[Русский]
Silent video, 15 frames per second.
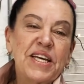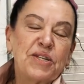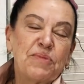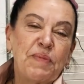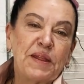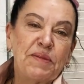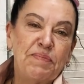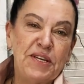наши
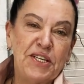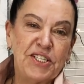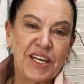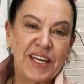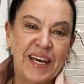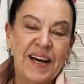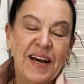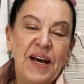
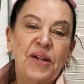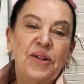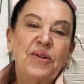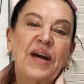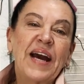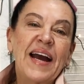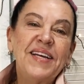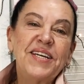подписчики, ну
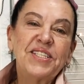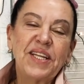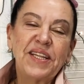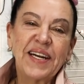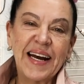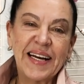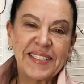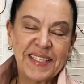и, конечно,
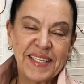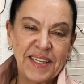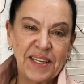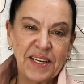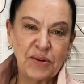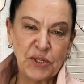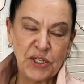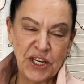
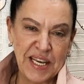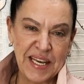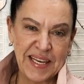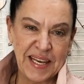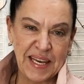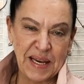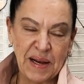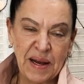драгоценные
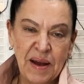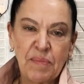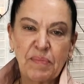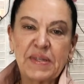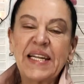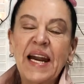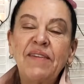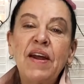ученики.
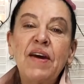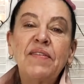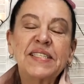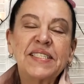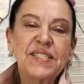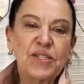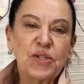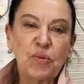Поздравляю
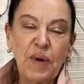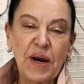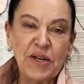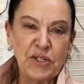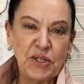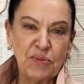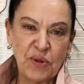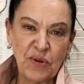вас с
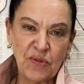наступающим